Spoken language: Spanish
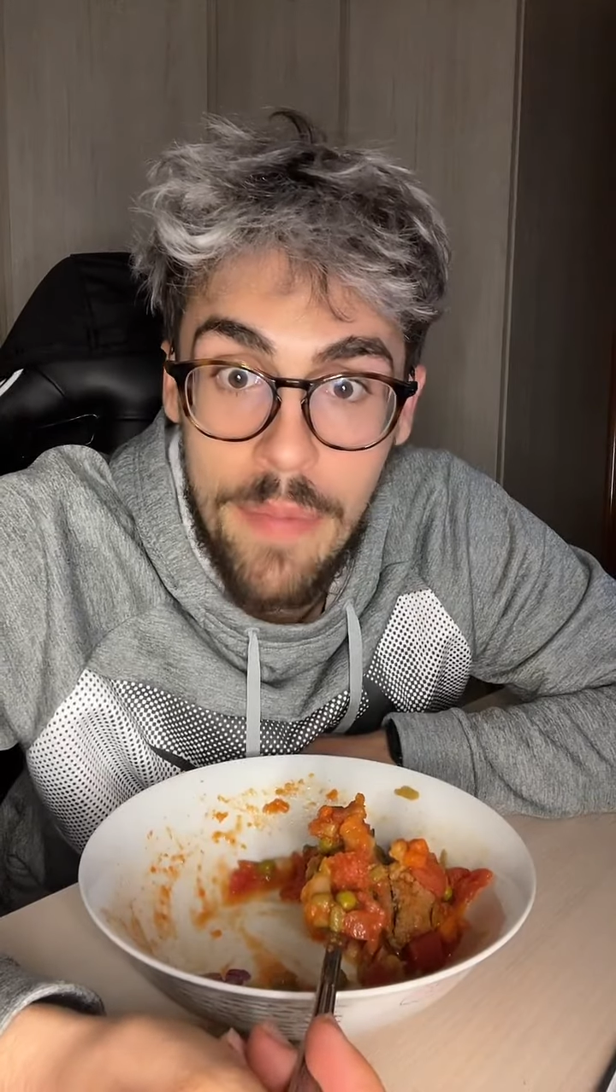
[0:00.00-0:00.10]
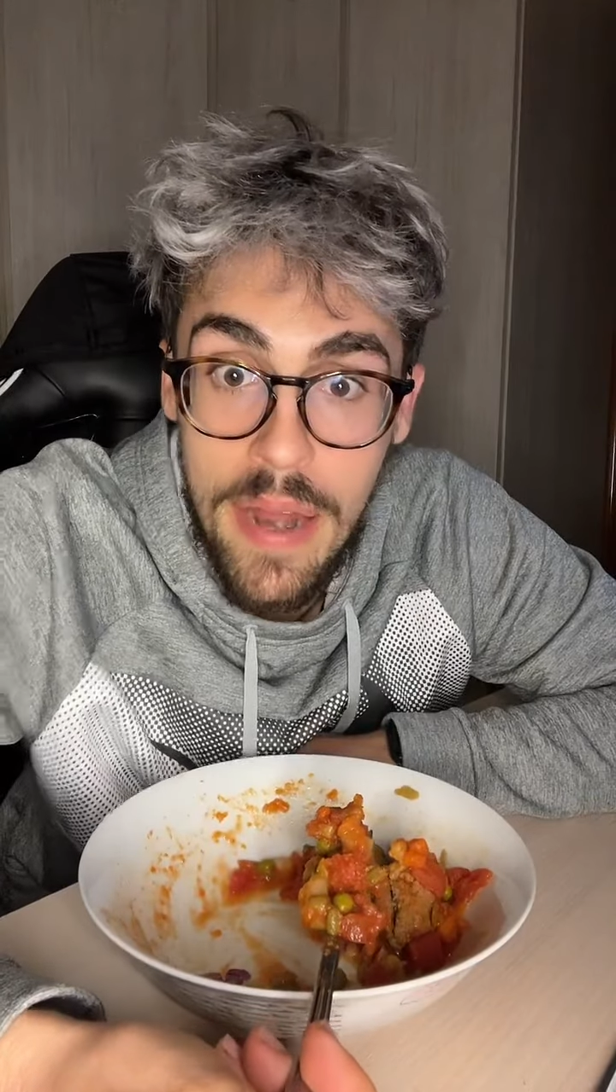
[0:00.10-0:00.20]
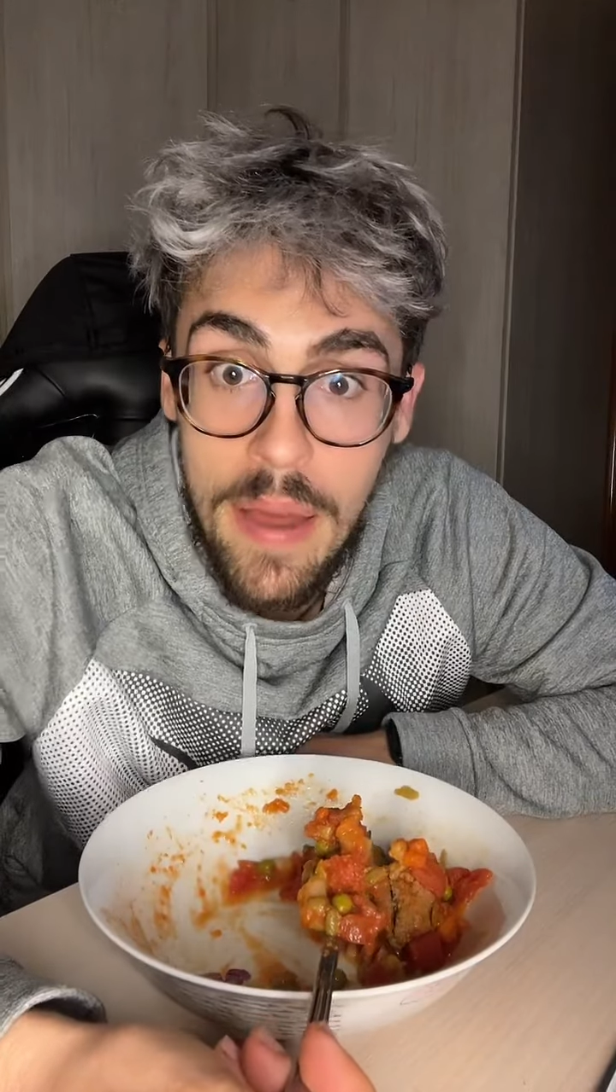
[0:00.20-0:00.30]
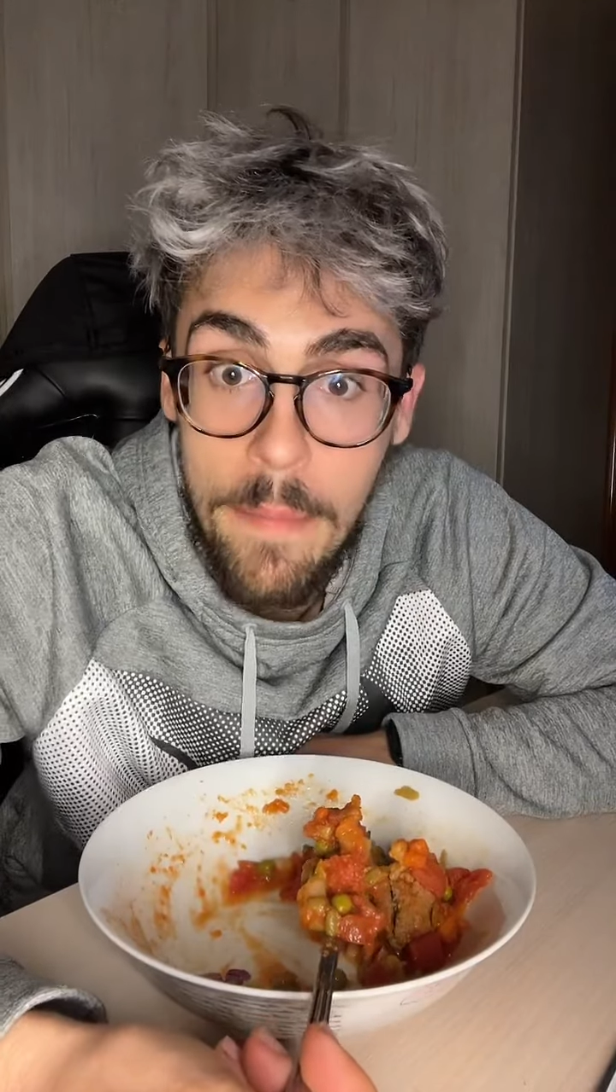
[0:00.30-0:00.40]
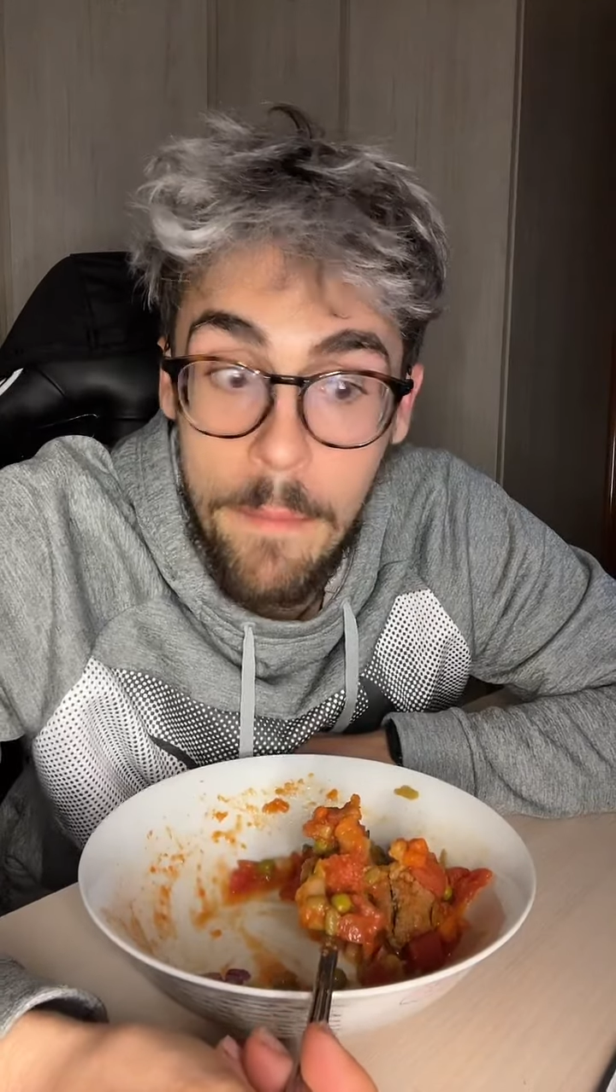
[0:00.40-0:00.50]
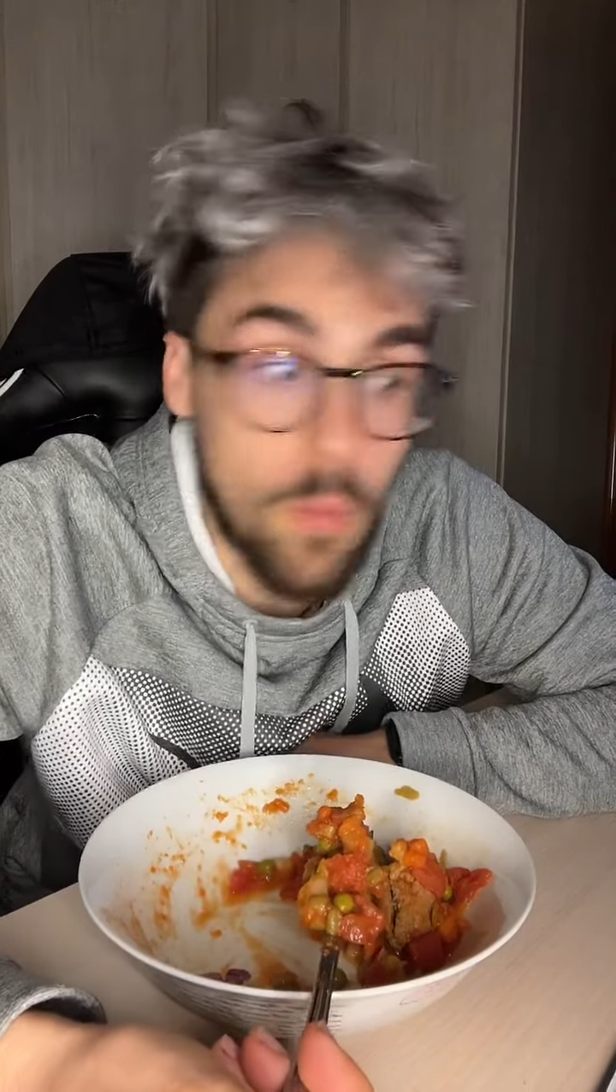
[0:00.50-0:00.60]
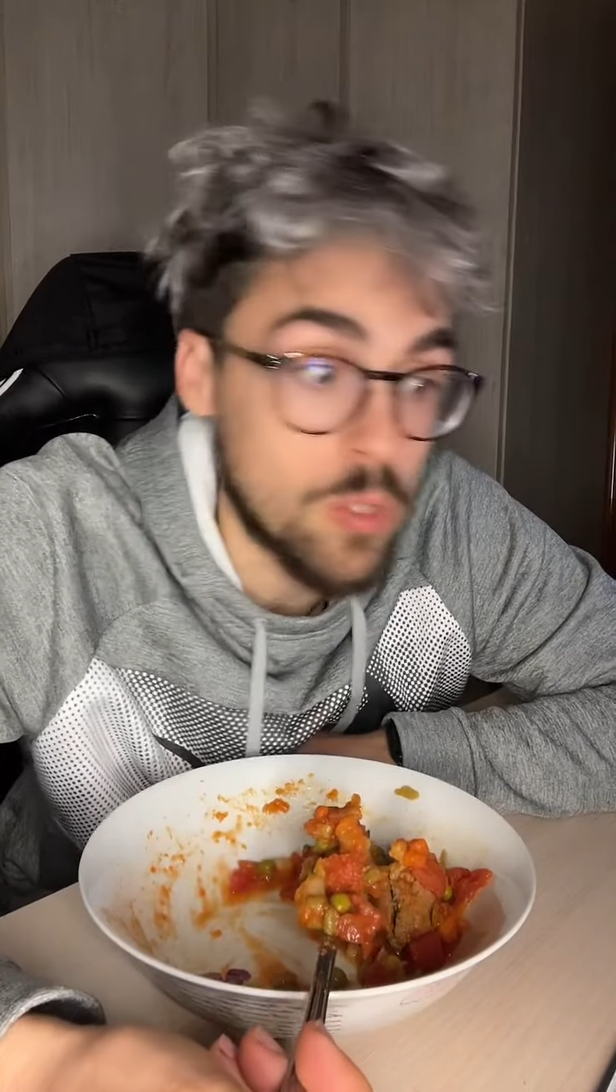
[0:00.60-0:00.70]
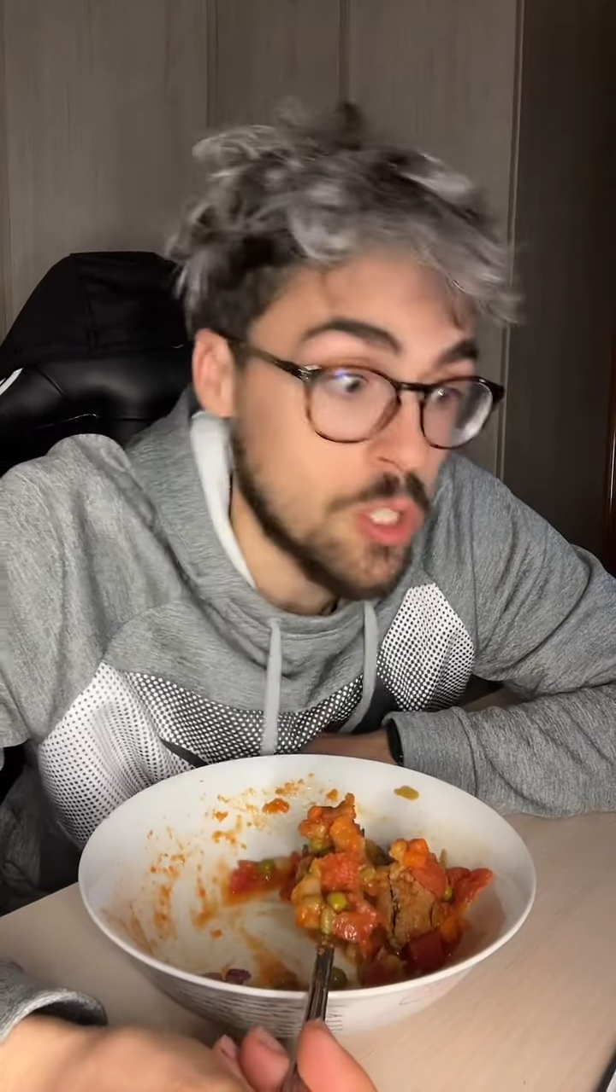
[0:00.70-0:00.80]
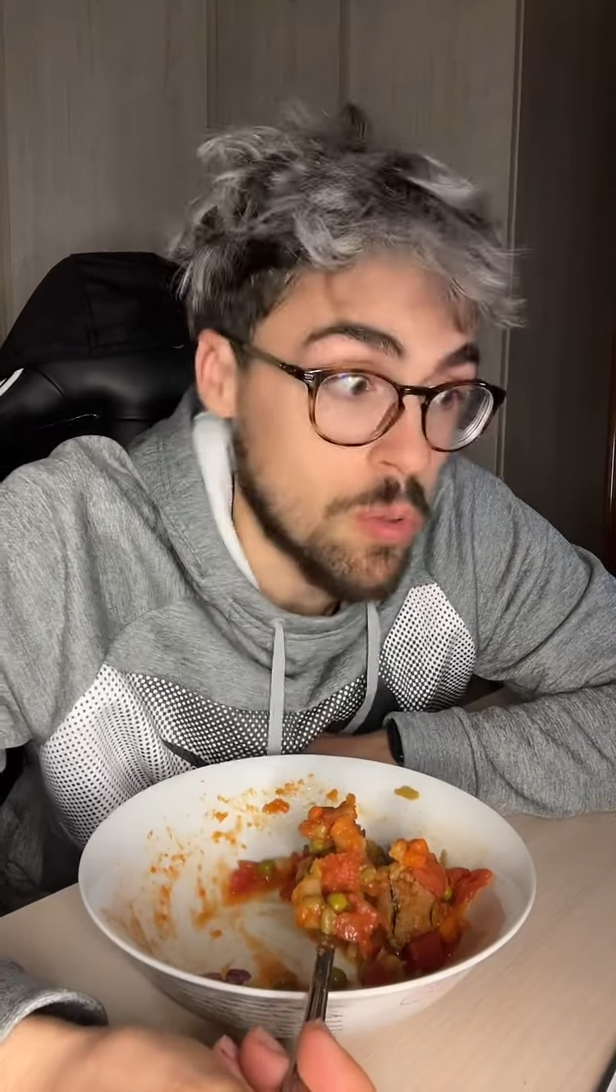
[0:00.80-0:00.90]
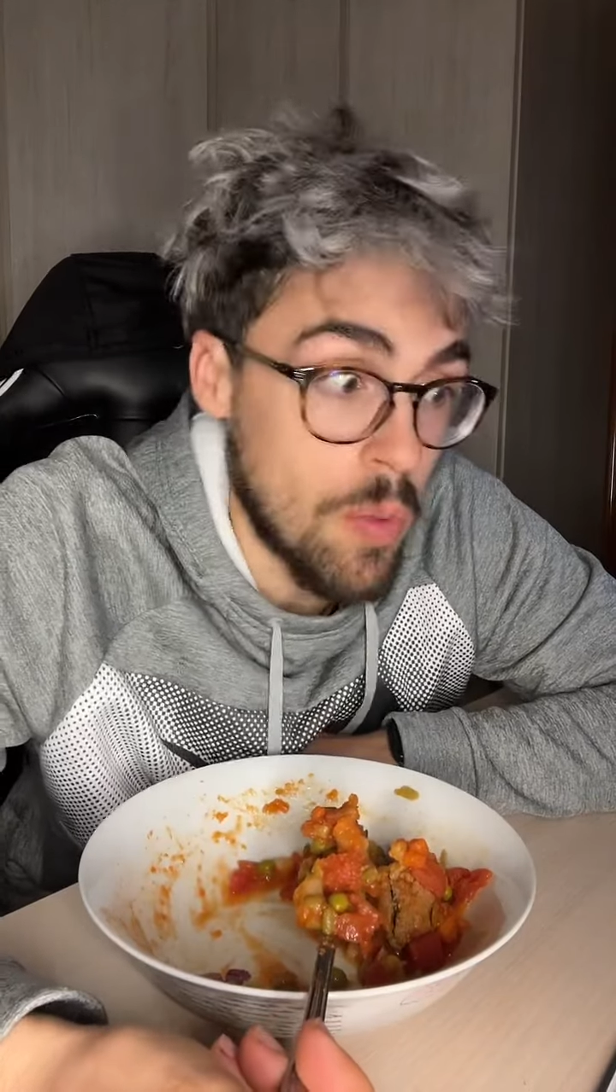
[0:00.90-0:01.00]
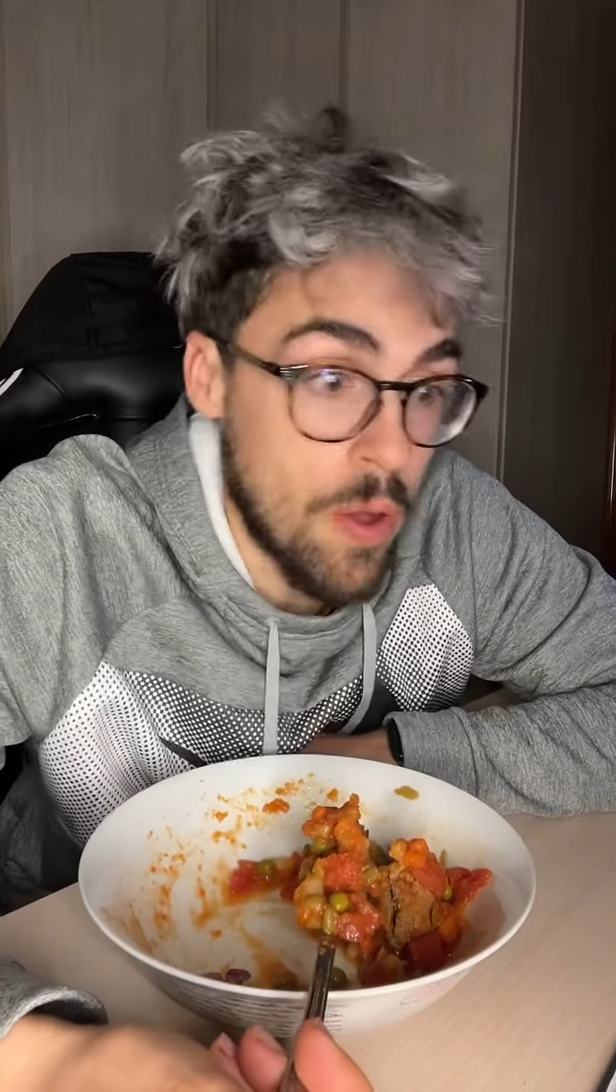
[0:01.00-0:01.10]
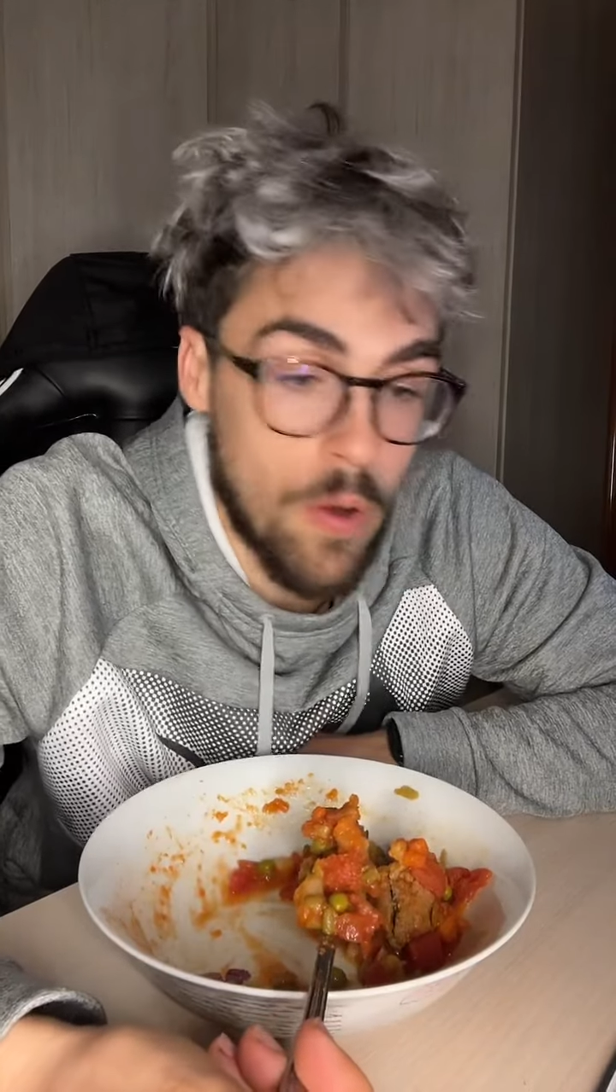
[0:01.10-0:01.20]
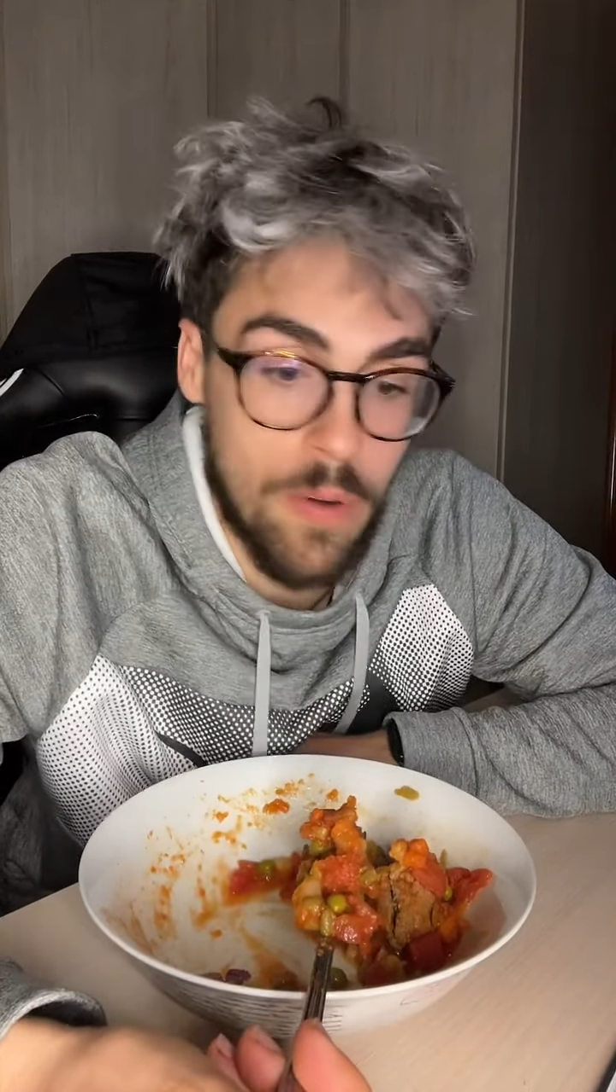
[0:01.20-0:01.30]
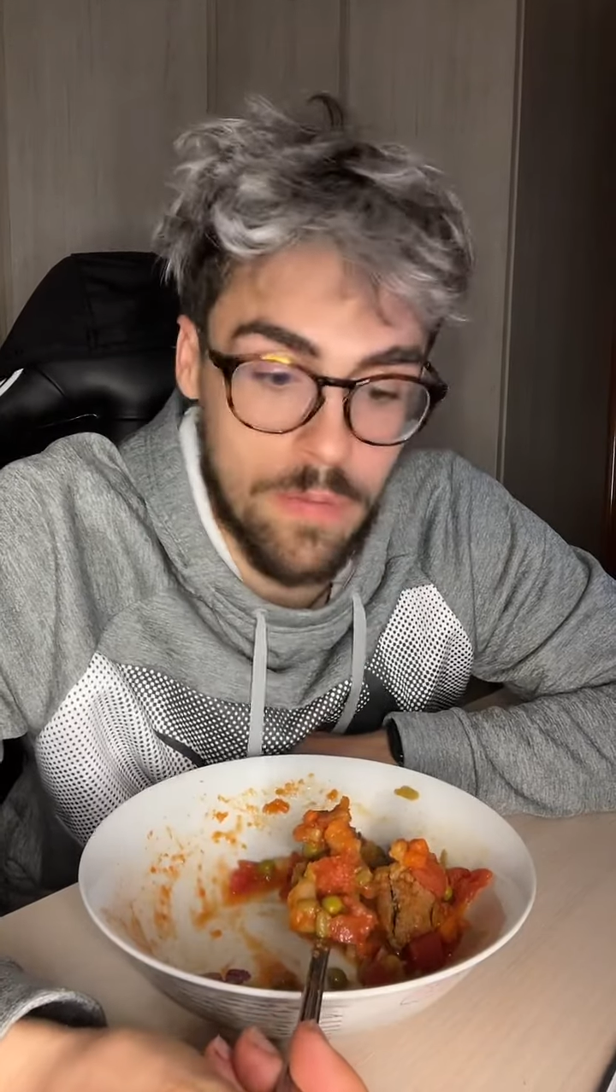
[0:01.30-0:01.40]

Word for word: me irá muchísimo mejor